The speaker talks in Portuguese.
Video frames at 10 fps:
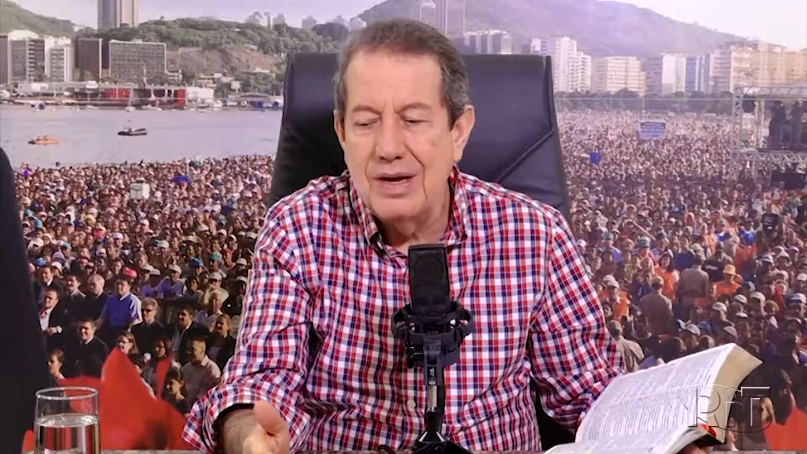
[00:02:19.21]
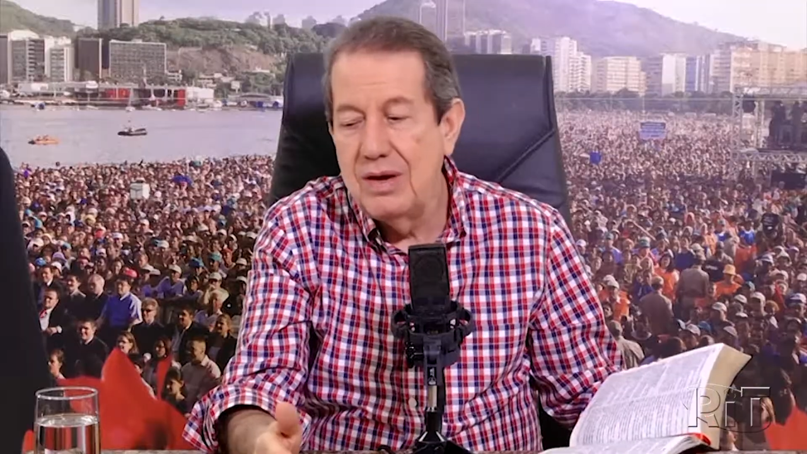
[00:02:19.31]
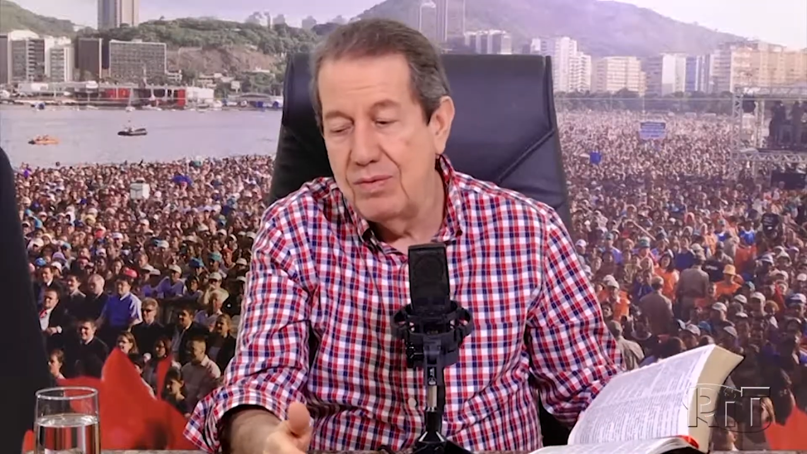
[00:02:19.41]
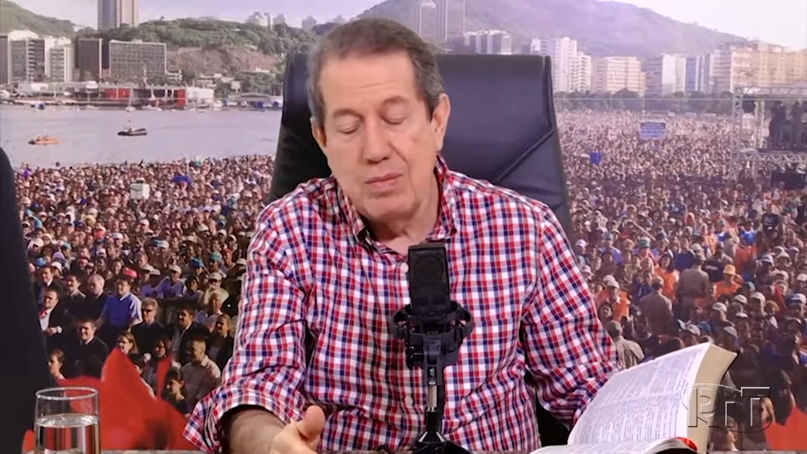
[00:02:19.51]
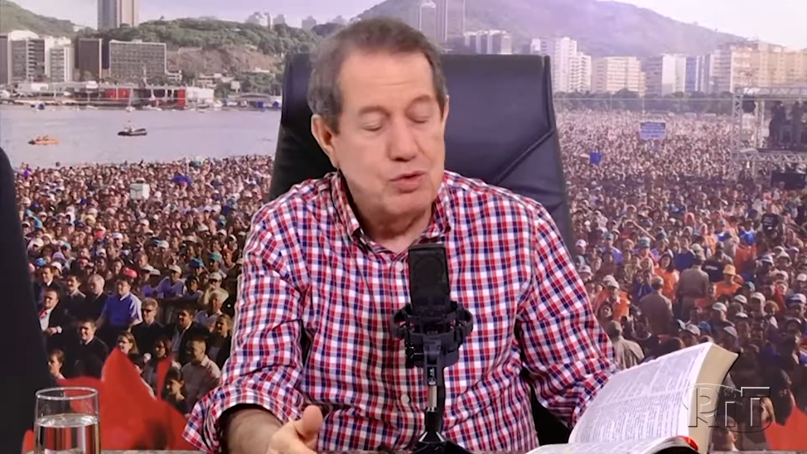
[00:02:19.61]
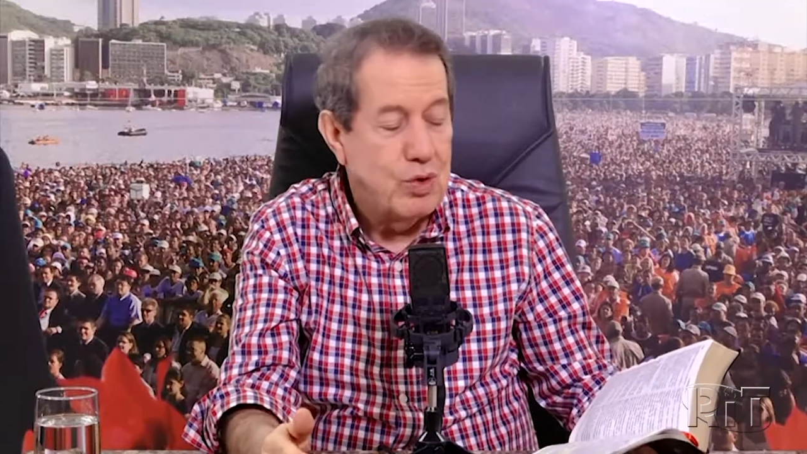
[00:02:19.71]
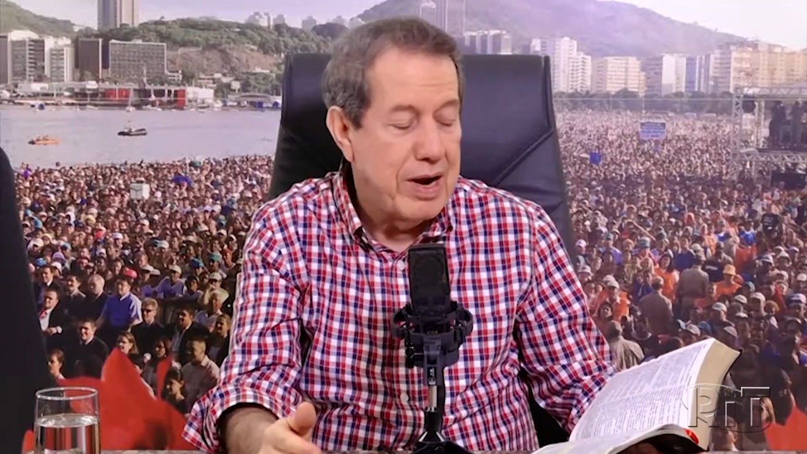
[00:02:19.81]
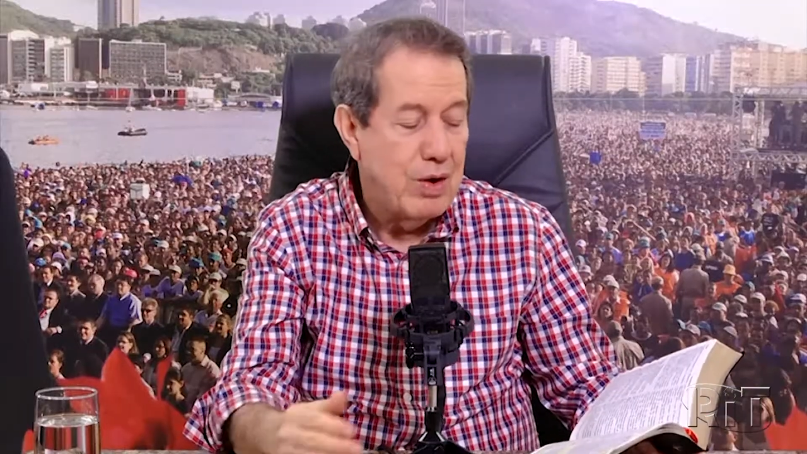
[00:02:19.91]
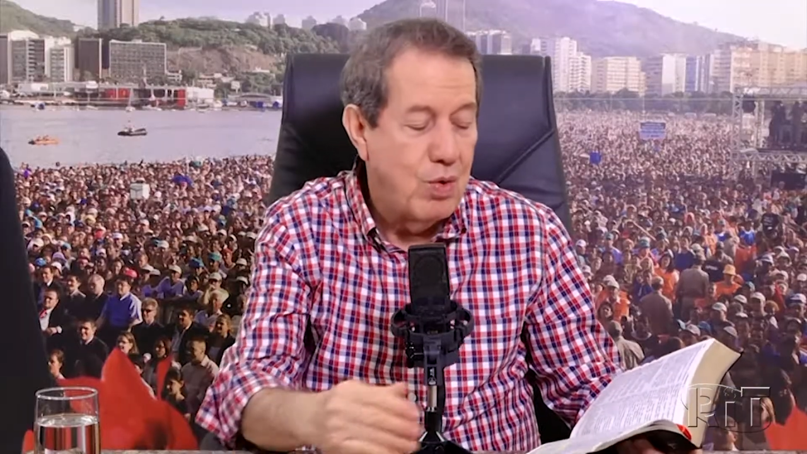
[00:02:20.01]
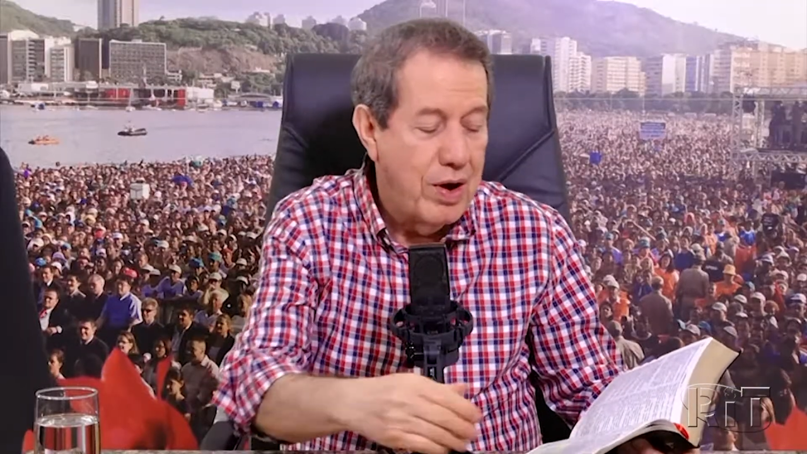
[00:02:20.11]
E o
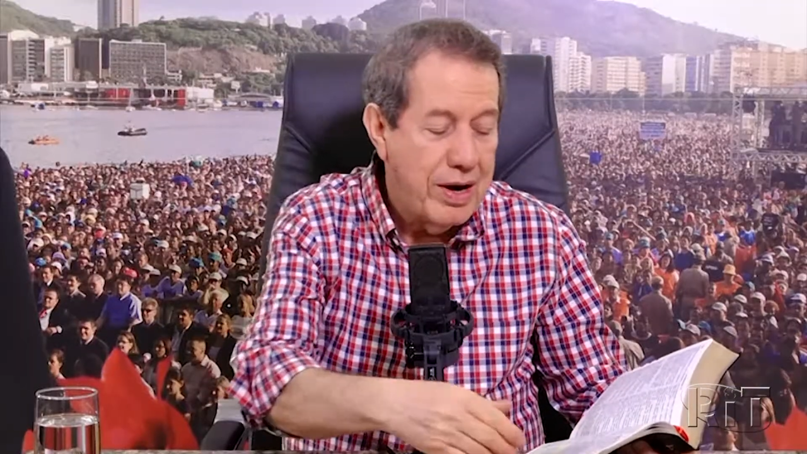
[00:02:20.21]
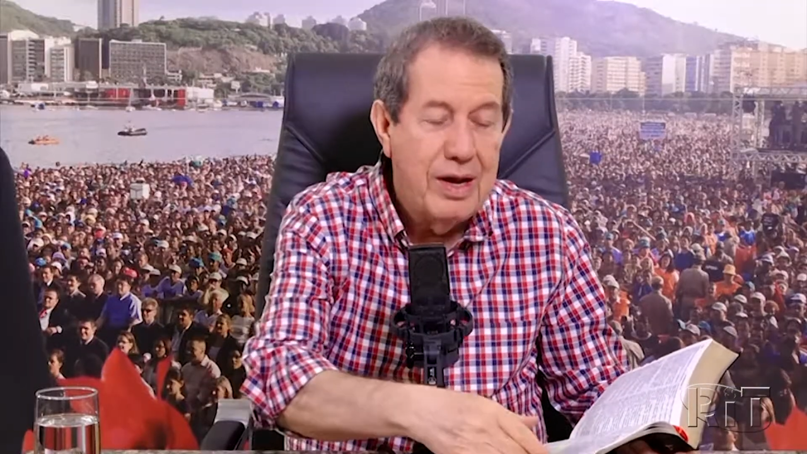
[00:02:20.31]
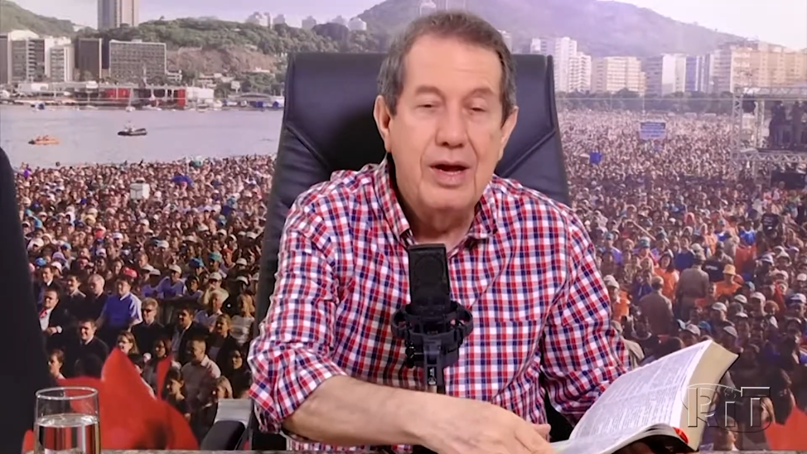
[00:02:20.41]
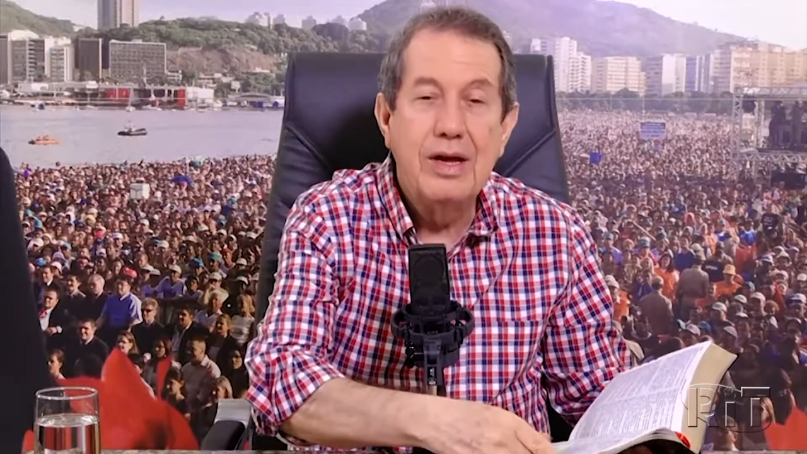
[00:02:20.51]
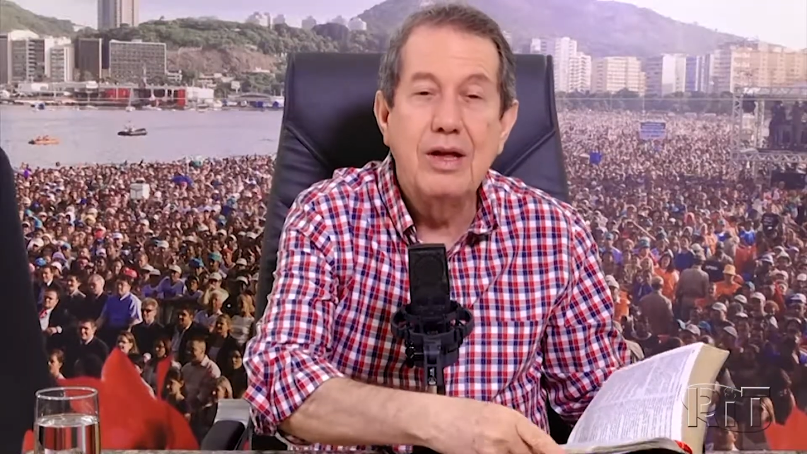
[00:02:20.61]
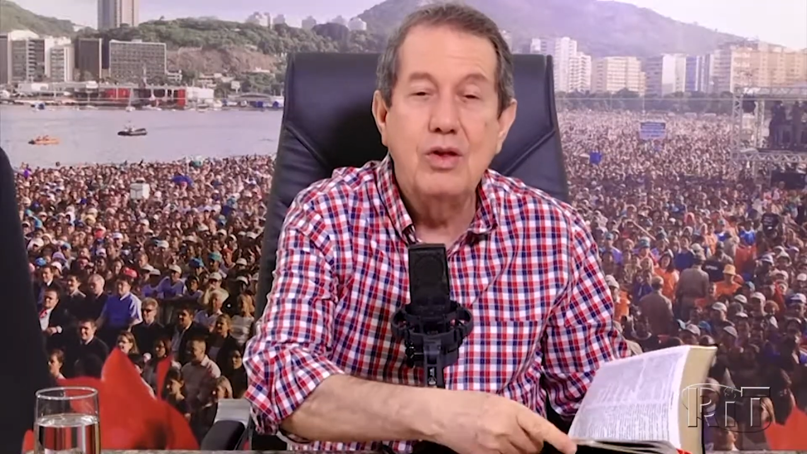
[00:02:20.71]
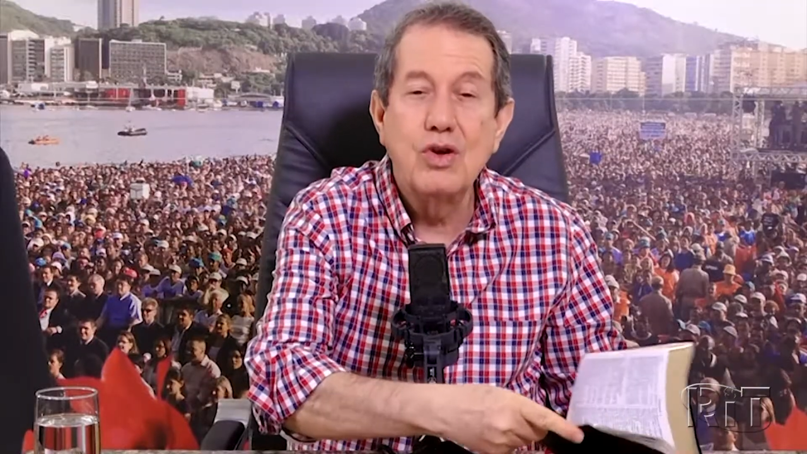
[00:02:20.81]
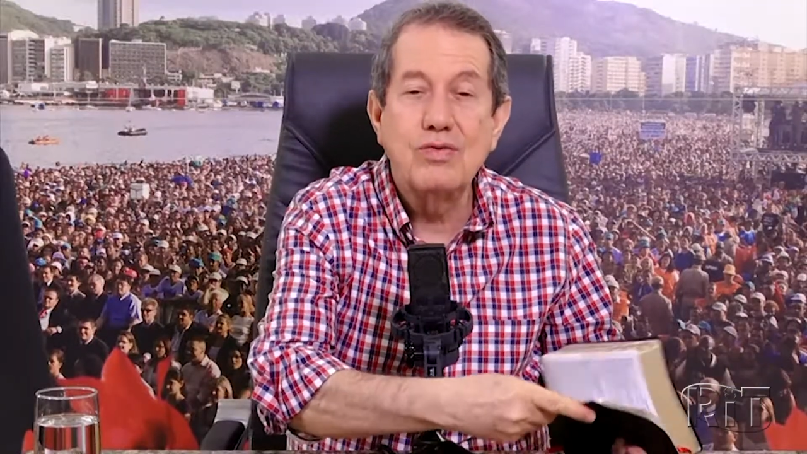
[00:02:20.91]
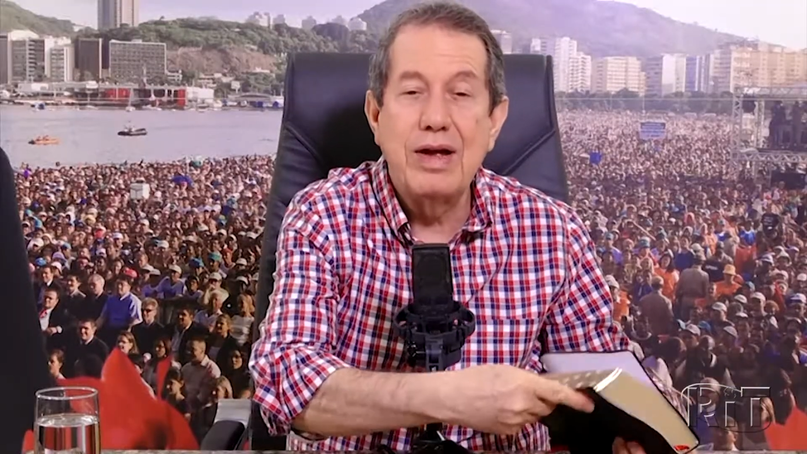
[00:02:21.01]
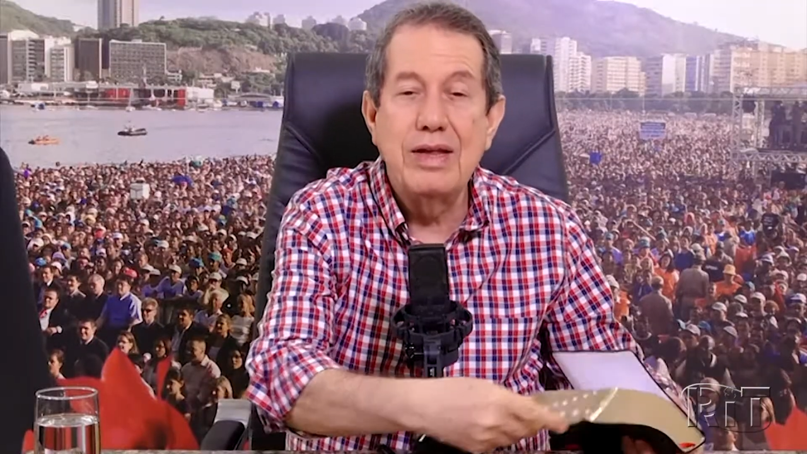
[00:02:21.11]
fiel pede a
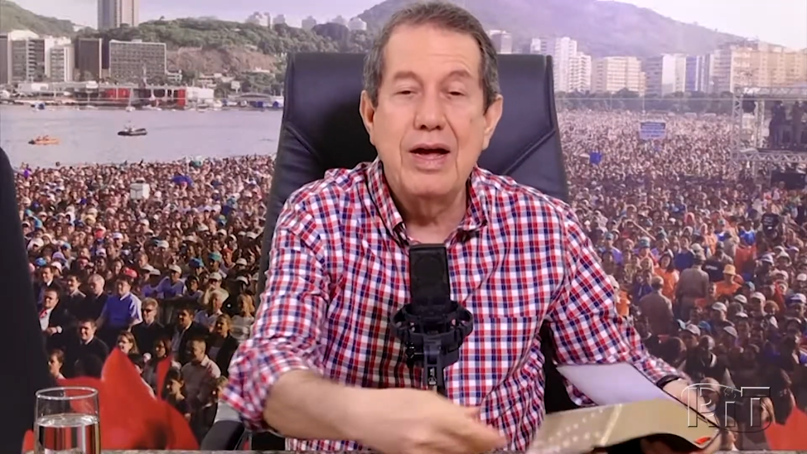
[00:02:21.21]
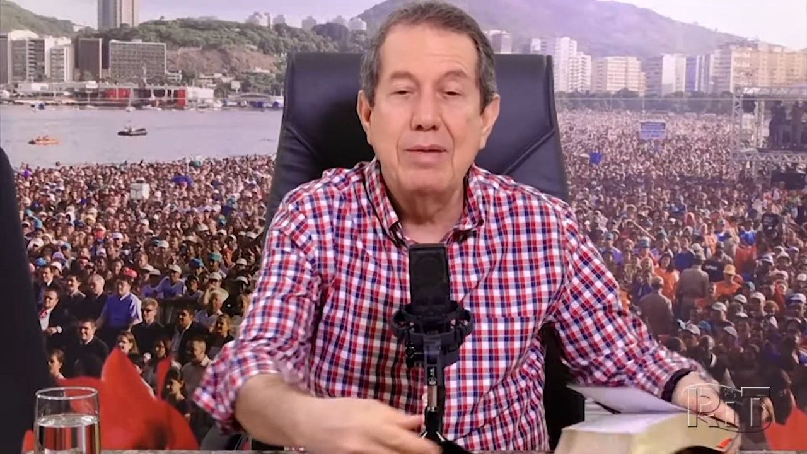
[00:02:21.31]
orientação